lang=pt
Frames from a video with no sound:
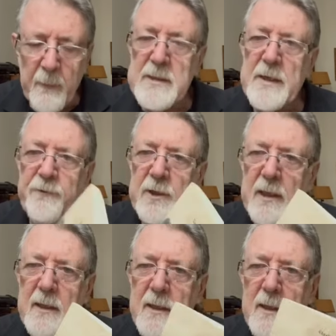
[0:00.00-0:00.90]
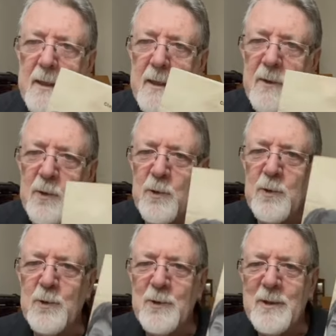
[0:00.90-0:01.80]
Mas é, foi daqui que
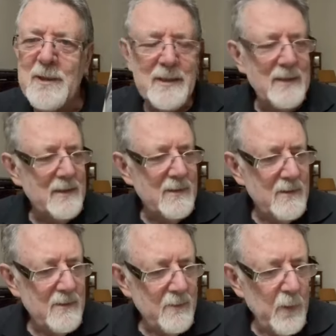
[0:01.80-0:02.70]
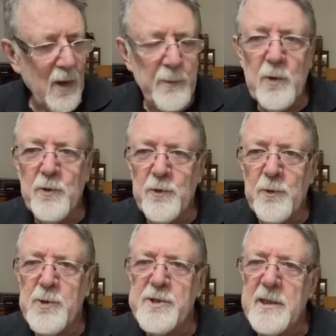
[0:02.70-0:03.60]
o meu amigo
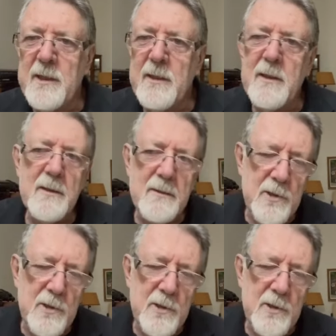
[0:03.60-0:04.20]
Dudu Porcena